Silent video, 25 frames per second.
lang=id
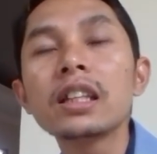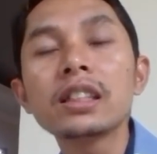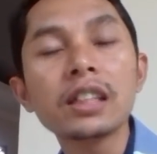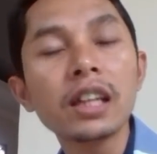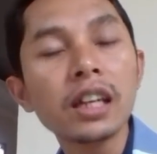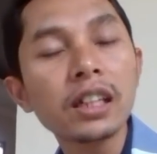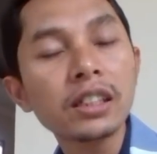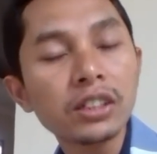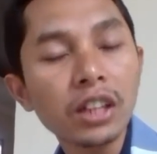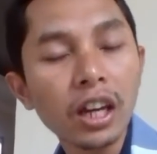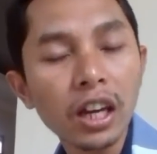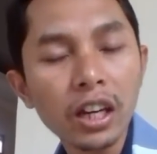
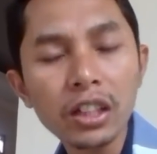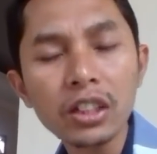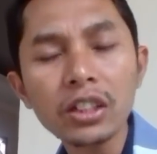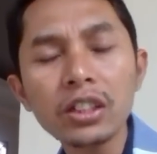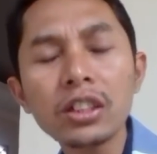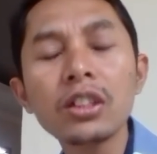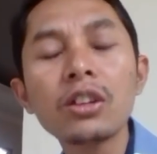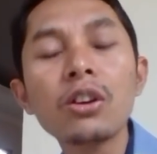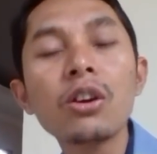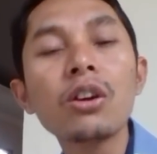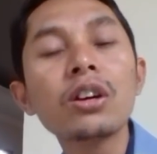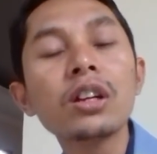saya cari
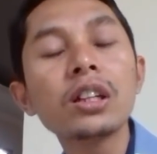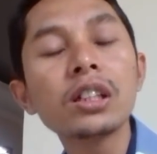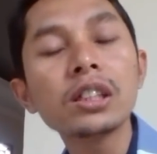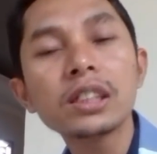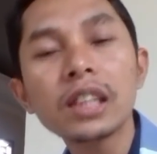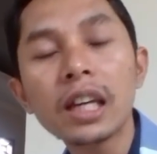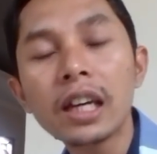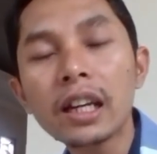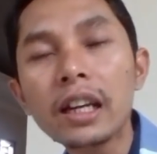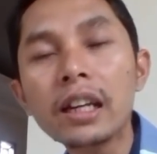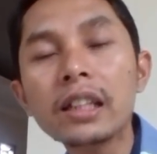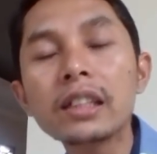di
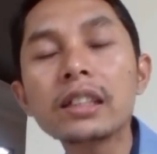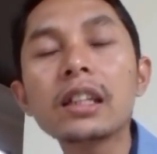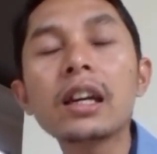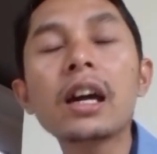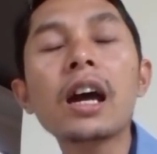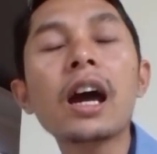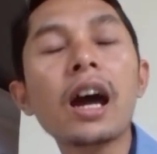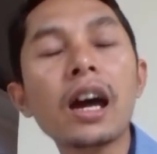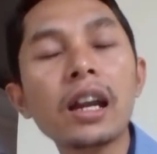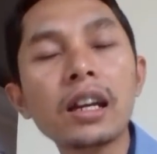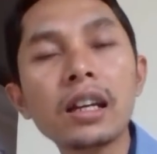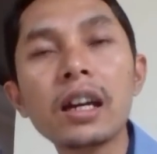Google
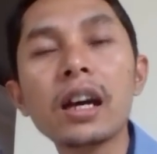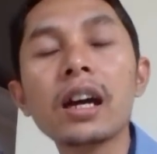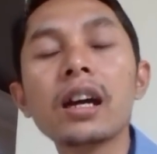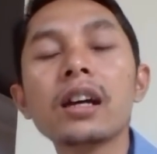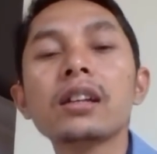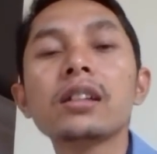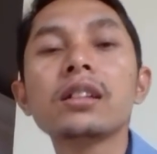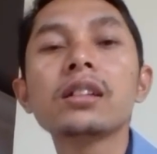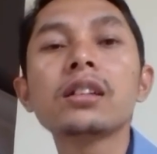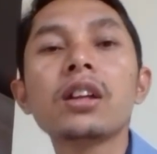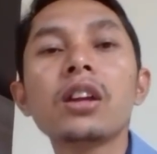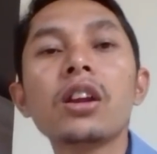caranya
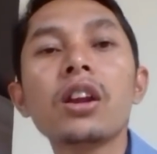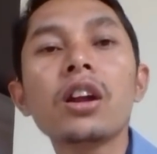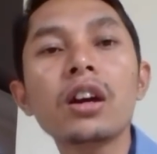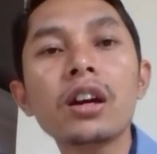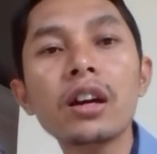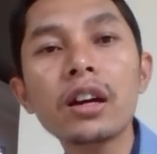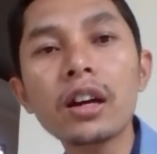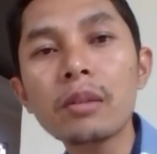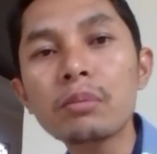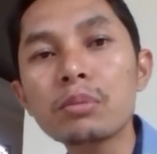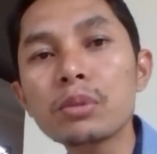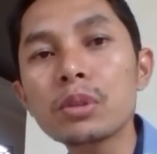ada
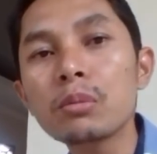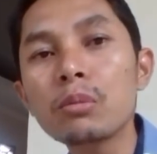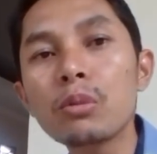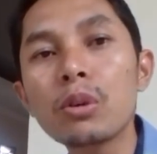lengkap